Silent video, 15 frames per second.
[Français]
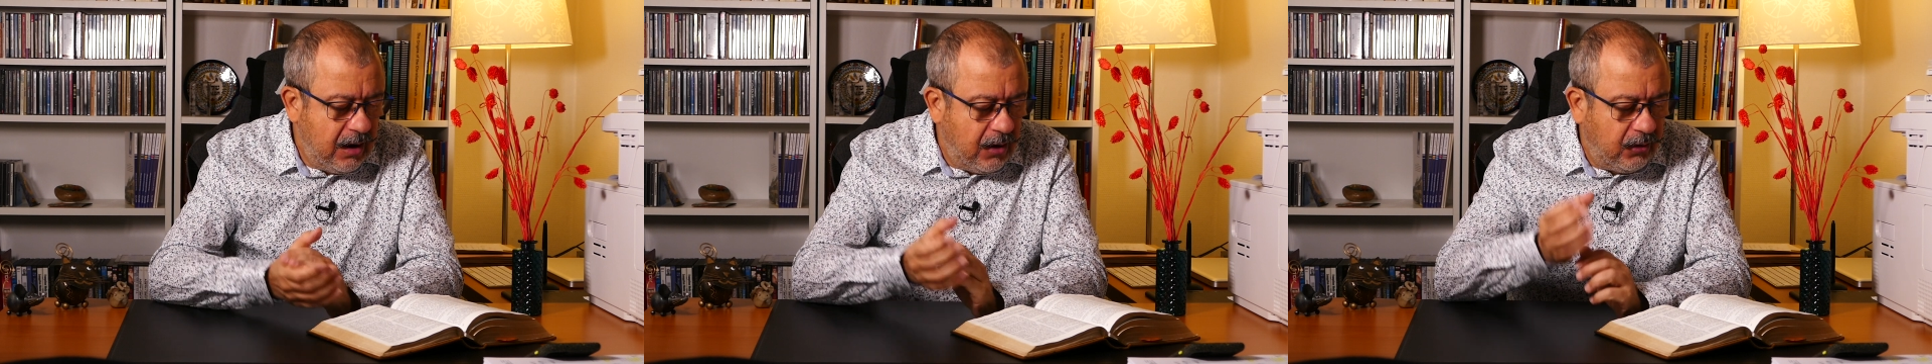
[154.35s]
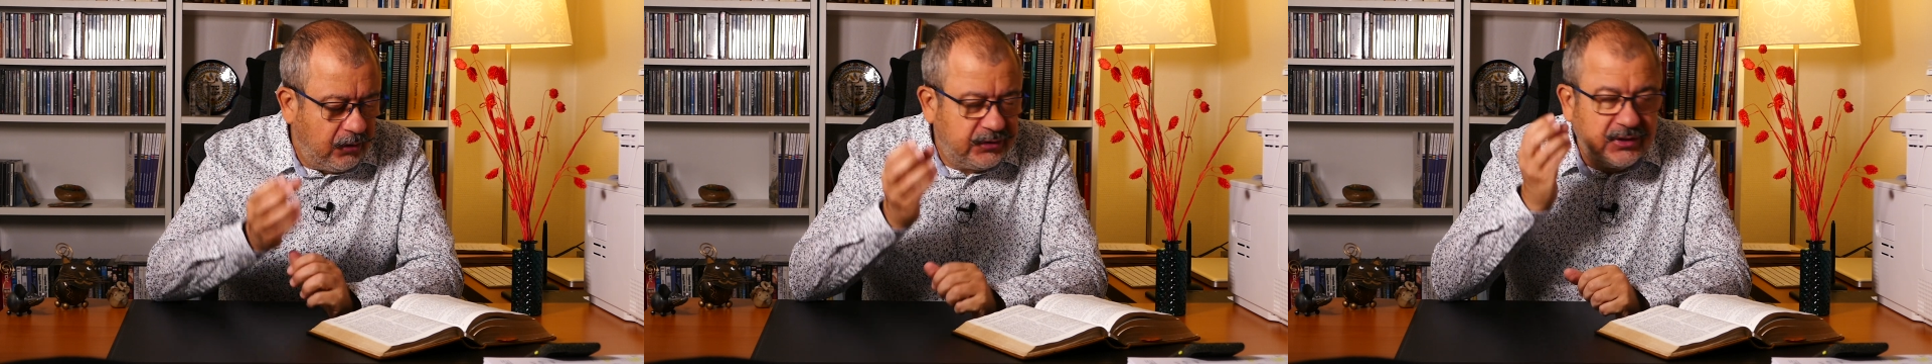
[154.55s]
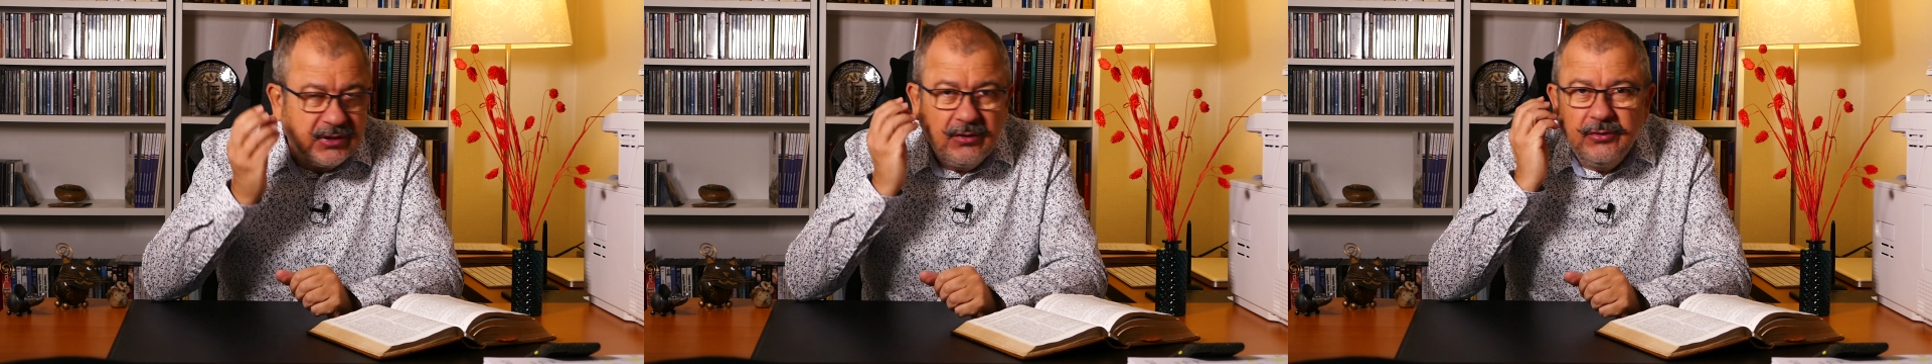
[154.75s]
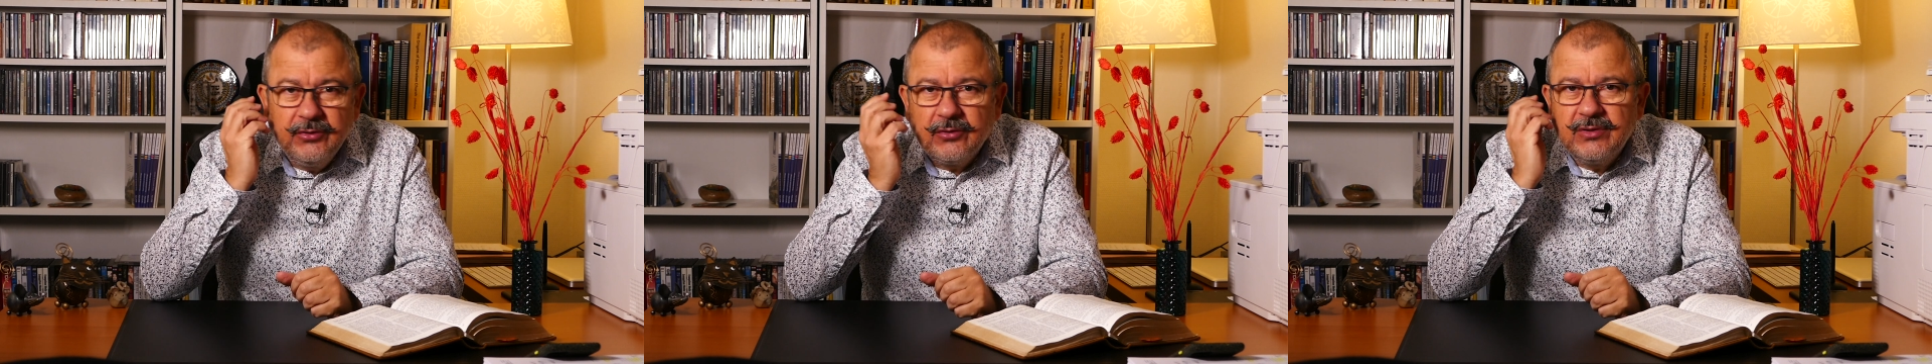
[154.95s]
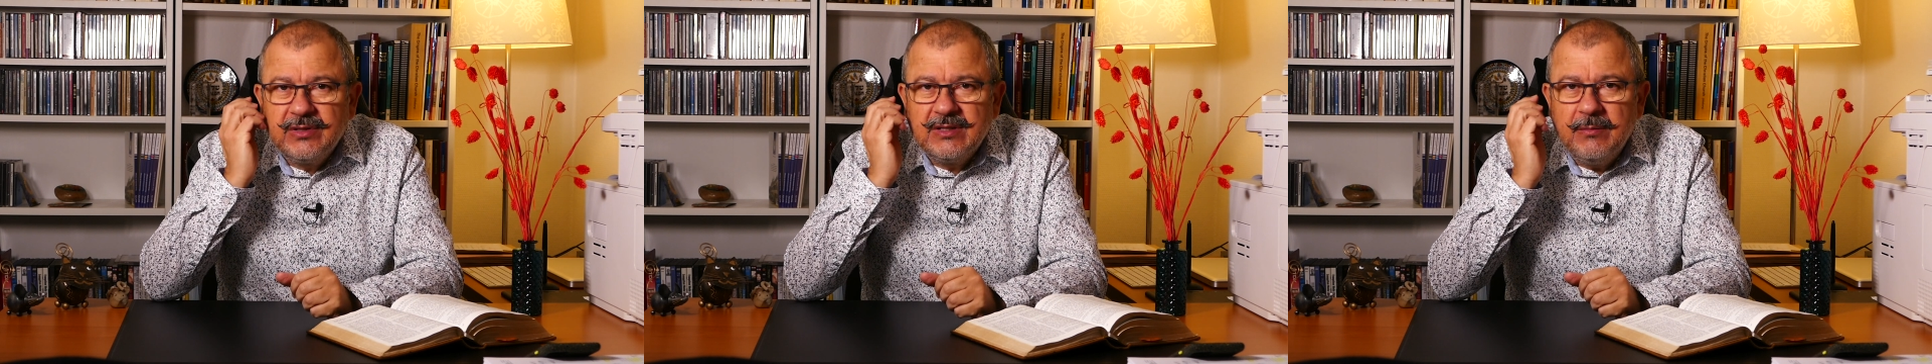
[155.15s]

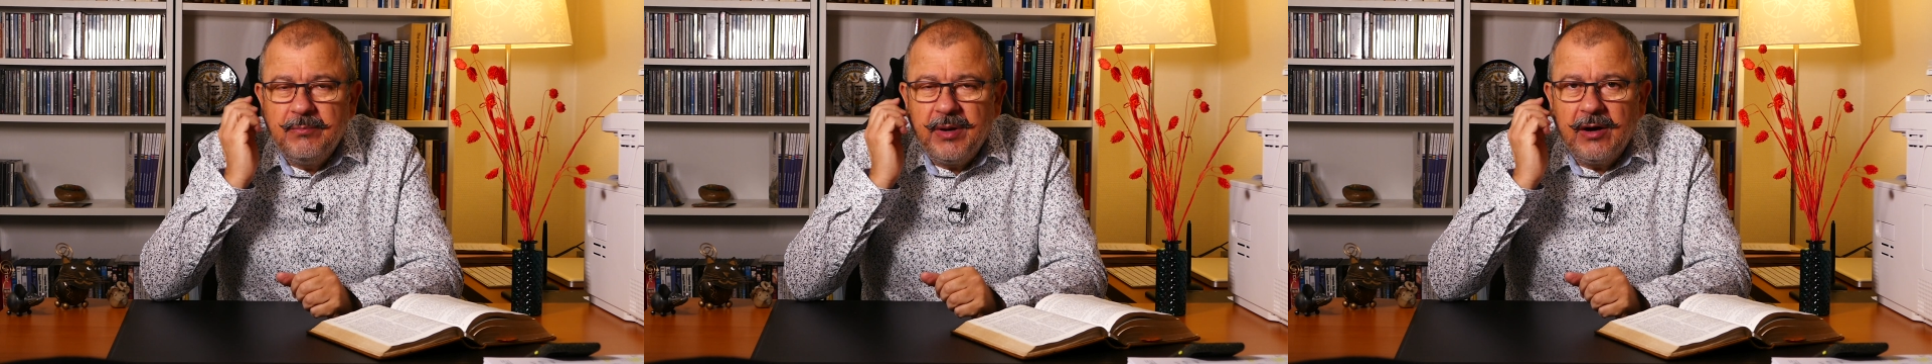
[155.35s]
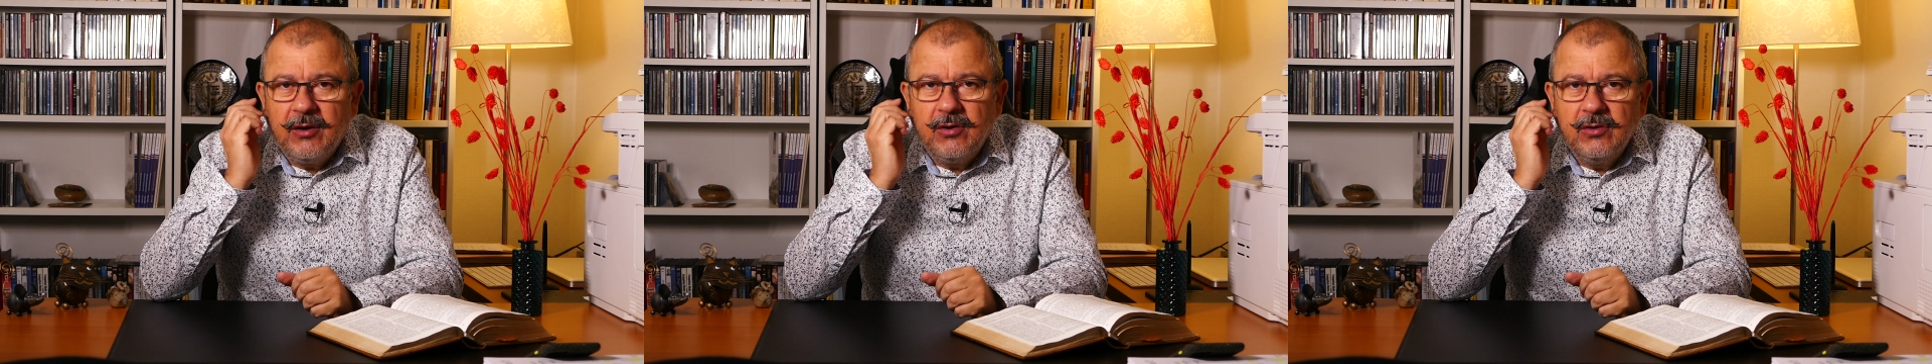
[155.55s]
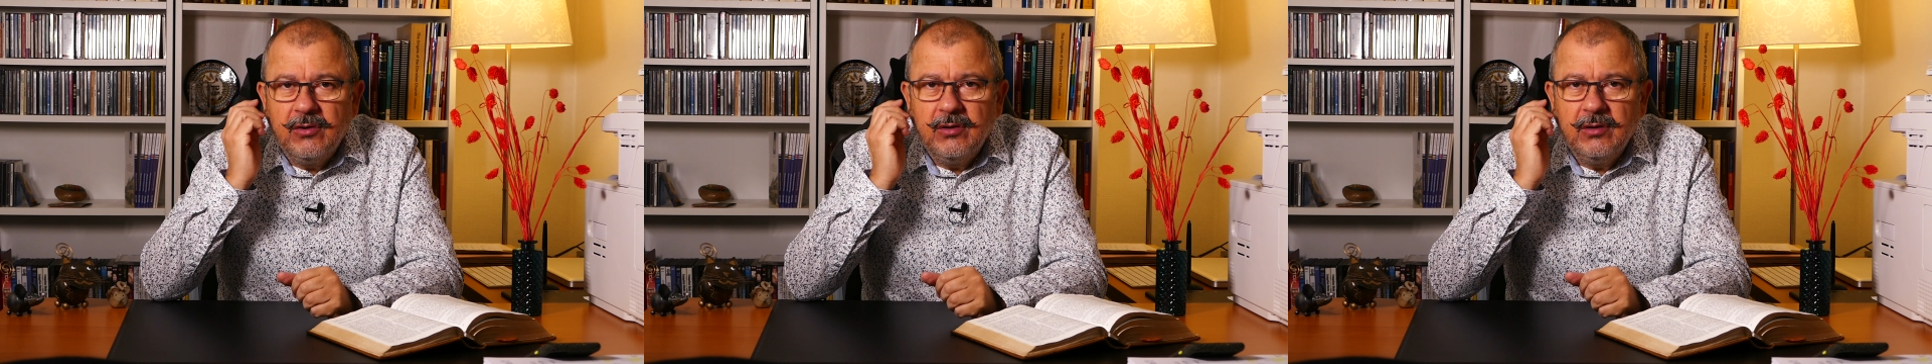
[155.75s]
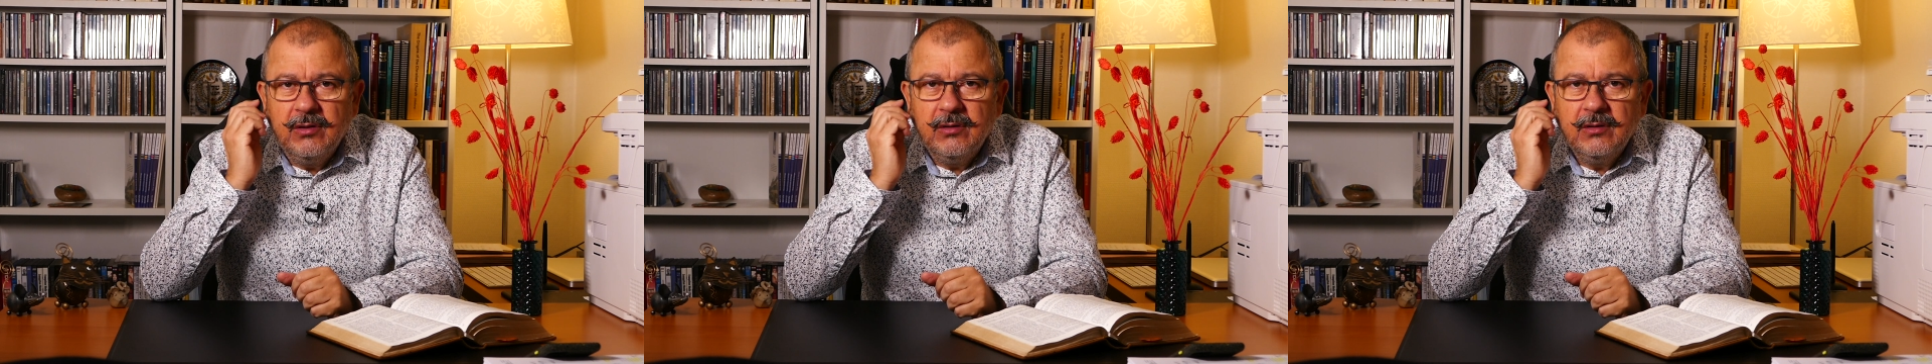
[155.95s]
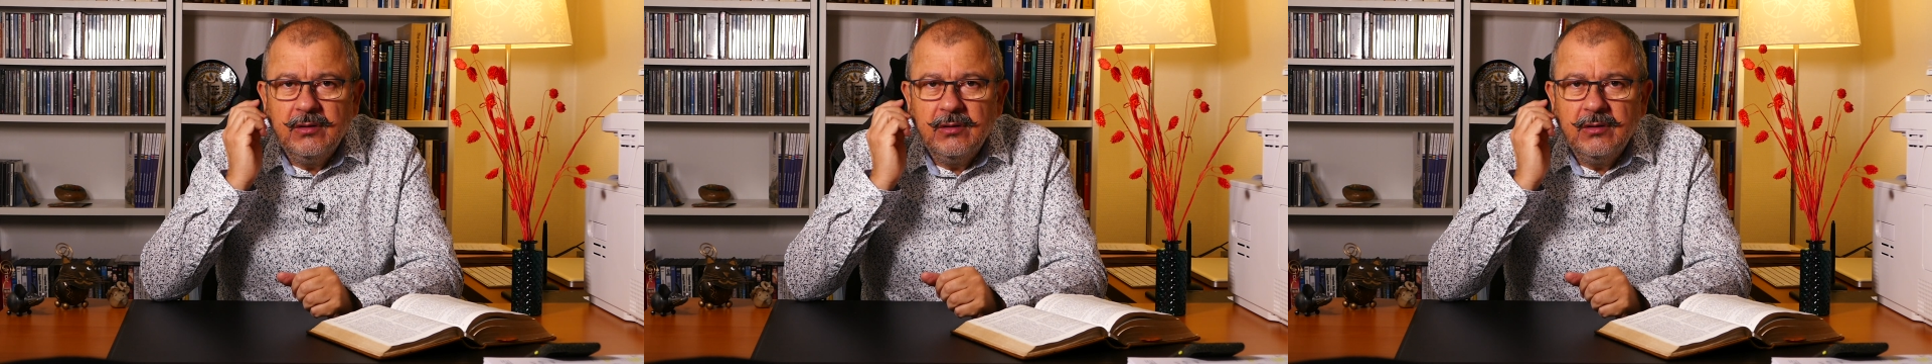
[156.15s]
entendre ses paroles.